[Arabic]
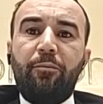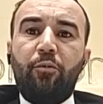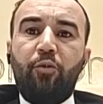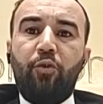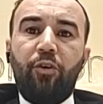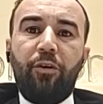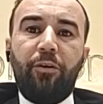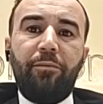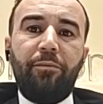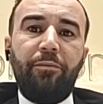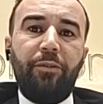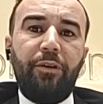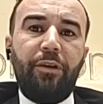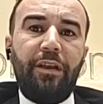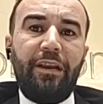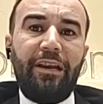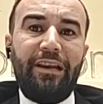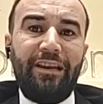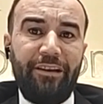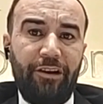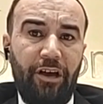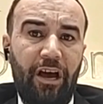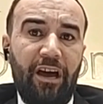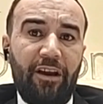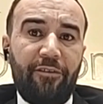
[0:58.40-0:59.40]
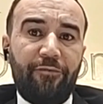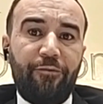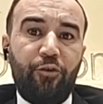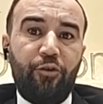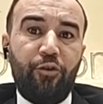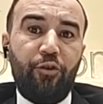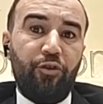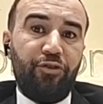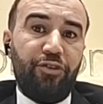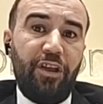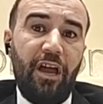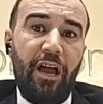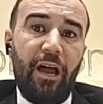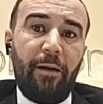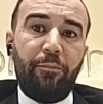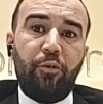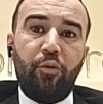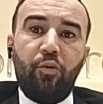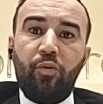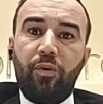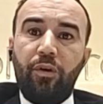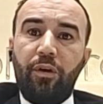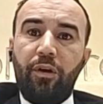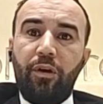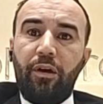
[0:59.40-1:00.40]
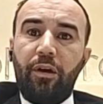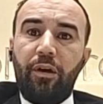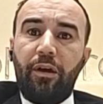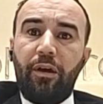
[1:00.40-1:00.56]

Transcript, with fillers: المهم اللي نعرفه انه الذهب هو